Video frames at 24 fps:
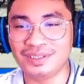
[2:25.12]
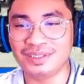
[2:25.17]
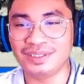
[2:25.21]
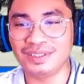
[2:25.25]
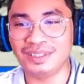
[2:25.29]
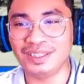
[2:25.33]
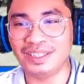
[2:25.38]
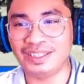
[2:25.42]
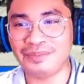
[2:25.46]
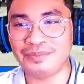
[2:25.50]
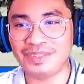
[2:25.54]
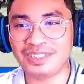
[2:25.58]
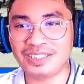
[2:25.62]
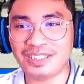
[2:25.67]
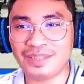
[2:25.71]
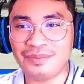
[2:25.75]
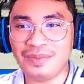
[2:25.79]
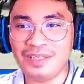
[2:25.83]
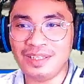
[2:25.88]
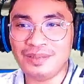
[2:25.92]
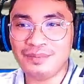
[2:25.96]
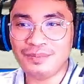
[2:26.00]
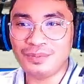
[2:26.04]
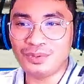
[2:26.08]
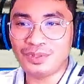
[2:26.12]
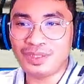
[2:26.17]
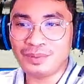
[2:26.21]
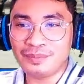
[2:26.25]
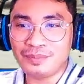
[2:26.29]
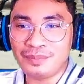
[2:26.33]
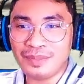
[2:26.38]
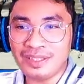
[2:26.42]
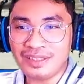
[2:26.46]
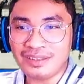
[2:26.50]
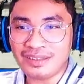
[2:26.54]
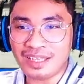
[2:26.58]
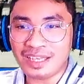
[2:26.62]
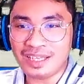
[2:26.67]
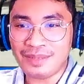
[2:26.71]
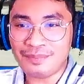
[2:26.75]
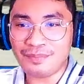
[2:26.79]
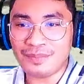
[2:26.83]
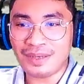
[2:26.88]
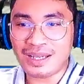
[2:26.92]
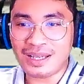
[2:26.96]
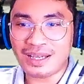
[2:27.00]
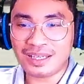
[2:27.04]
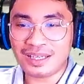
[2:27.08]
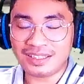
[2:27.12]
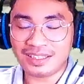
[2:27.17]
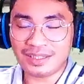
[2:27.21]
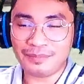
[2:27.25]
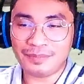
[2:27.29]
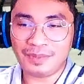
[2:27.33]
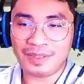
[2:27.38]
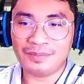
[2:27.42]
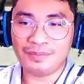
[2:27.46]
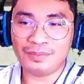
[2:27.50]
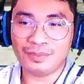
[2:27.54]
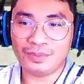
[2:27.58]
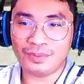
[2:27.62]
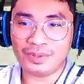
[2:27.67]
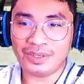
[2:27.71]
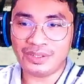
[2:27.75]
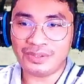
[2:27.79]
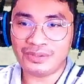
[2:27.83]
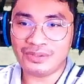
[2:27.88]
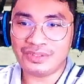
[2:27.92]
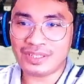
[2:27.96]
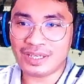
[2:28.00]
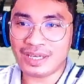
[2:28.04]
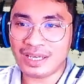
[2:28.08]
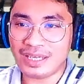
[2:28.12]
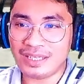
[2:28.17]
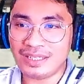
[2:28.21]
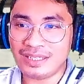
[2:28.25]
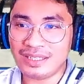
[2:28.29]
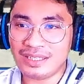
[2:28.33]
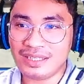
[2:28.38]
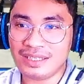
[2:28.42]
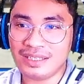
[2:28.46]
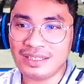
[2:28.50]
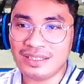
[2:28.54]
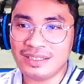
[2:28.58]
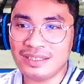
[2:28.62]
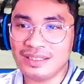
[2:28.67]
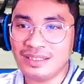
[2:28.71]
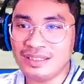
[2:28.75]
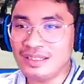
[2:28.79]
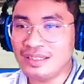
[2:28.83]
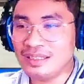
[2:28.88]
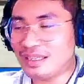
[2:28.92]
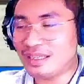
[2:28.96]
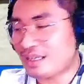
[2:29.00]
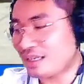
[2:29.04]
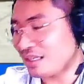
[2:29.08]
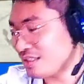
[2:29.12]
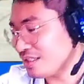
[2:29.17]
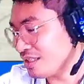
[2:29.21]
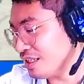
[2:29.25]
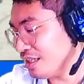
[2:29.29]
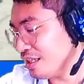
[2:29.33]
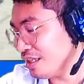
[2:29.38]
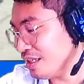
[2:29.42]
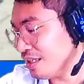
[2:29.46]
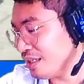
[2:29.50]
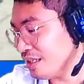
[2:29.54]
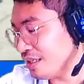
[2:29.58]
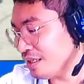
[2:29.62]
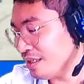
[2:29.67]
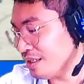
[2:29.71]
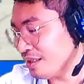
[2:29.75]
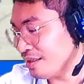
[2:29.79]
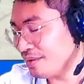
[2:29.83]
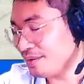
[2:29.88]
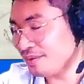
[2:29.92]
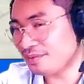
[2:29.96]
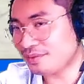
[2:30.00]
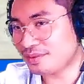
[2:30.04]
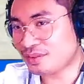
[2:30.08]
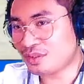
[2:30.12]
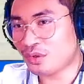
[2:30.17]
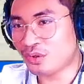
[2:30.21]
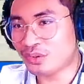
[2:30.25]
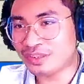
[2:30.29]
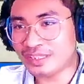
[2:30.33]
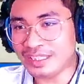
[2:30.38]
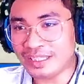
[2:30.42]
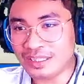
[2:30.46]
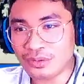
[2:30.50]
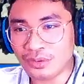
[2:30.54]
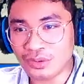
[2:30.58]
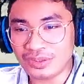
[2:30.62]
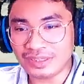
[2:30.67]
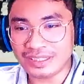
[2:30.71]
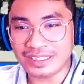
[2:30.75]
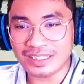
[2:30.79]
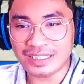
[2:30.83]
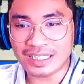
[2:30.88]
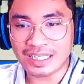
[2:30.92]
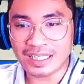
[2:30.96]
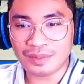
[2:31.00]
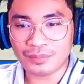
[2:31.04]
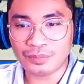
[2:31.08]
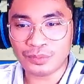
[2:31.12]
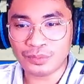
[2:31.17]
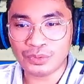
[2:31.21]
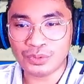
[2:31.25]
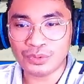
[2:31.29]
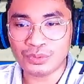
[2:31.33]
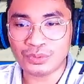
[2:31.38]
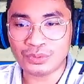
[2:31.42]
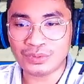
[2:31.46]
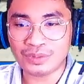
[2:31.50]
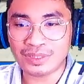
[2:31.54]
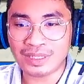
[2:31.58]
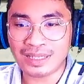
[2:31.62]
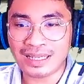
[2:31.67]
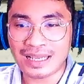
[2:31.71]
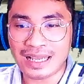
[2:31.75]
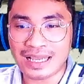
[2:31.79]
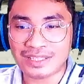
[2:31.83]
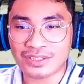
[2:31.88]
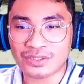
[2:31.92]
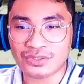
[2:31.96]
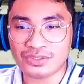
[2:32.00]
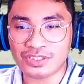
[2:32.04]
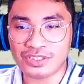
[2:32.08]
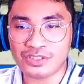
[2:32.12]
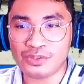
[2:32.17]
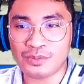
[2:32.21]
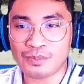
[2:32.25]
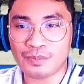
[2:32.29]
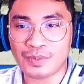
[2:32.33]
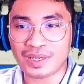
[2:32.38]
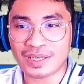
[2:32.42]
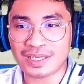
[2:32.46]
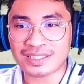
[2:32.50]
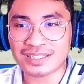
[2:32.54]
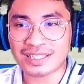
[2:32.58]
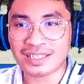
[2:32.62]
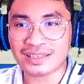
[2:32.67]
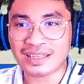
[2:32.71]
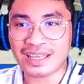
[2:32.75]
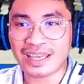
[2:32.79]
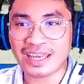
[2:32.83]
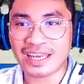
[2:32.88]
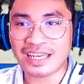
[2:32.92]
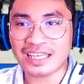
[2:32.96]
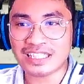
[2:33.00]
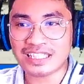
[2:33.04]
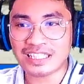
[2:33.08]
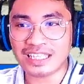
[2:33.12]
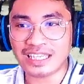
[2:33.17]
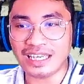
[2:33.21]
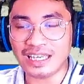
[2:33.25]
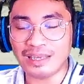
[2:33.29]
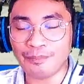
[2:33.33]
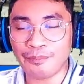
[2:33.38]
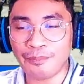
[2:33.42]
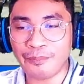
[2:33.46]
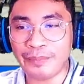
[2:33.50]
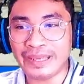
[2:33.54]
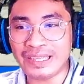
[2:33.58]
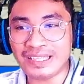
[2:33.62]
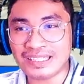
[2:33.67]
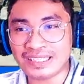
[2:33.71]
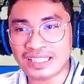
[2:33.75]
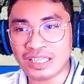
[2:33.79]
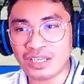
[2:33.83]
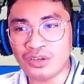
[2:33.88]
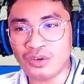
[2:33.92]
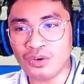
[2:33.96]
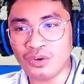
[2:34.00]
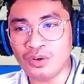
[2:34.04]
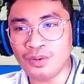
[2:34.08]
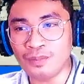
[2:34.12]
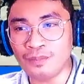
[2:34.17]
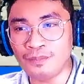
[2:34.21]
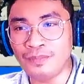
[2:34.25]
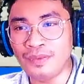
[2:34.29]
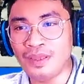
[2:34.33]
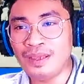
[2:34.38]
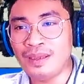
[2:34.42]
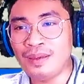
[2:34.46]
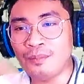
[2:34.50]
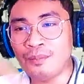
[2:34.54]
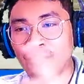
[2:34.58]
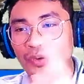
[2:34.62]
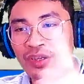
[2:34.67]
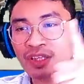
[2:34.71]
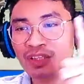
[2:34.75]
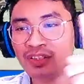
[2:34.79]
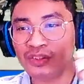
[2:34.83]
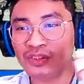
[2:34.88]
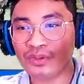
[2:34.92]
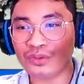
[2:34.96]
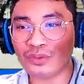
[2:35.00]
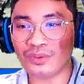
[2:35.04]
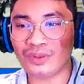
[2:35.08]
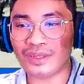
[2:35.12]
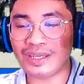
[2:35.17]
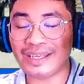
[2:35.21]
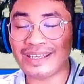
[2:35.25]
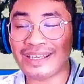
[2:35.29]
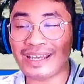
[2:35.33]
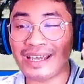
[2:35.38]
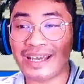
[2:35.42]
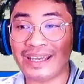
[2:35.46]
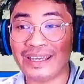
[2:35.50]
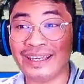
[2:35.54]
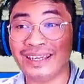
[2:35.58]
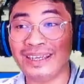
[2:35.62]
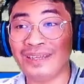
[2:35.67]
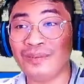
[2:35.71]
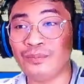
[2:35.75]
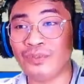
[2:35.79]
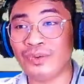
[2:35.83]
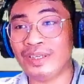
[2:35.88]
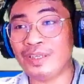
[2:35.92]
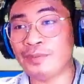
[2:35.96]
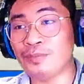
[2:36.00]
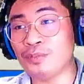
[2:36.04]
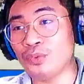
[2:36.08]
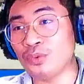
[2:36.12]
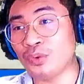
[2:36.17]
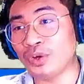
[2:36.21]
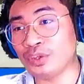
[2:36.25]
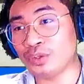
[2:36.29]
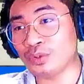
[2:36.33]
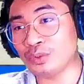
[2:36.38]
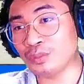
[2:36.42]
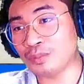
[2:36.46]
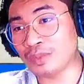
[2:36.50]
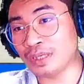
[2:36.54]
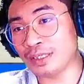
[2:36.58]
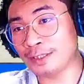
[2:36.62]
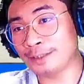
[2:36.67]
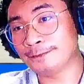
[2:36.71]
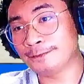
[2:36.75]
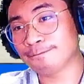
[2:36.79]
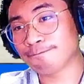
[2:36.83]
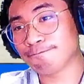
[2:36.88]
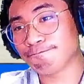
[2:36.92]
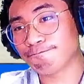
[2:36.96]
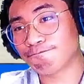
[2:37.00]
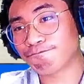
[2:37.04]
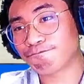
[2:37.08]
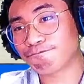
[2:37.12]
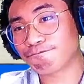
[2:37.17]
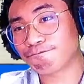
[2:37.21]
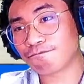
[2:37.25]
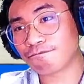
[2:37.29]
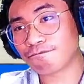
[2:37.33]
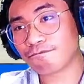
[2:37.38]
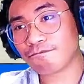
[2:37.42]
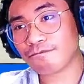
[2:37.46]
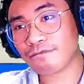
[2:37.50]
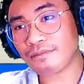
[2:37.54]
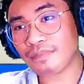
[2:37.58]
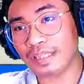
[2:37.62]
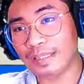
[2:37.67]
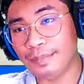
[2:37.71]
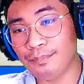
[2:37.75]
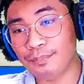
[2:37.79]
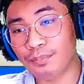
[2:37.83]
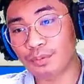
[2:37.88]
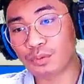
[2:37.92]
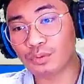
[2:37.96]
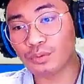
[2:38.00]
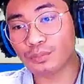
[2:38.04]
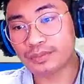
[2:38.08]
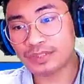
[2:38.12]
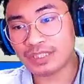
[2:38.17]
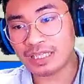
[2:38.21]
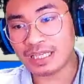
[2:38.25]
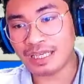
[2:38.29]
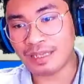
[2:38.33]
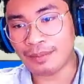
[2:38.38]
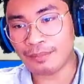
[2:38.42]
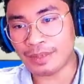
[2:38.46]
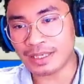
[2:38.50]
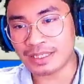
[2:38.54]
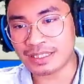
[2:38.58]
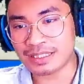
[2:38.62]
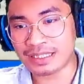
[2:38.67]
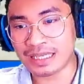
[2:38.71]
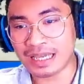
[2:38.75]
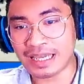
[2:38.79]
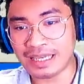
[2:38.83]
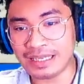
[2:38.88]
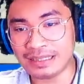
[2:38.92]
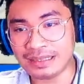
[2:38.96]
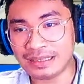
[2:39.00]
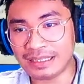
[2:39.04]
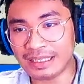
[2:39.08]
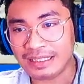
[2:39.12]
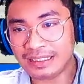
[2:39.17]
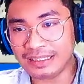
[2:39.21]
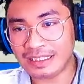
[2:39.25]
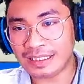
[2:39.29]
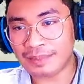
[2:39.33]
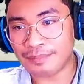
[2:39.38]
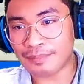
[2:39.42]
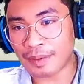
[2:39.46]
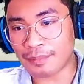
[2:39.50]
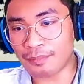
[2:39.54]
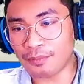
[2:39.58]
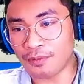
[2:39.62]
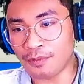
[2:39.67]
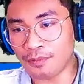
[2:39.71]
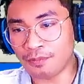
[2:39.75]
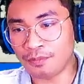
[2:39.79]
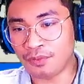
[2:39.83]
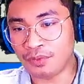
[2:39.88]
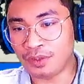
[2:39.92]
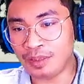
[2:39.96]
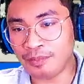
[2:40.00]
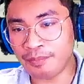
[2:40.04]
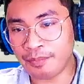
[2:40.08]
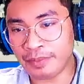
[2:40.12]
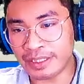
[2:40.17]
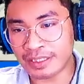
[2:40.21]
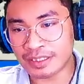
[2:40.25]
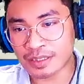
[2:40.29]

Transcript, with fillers: Eh, ibig sabihin po ng birth type, makakatipid po kayo dyan kasi konting-konti na lang po yung gagastos niyo para sa tiles, paint sa loob. Pwede niyo tong gayahin, pwede po kayong mag improve sa labas kahit na hindi pa po fully paid sa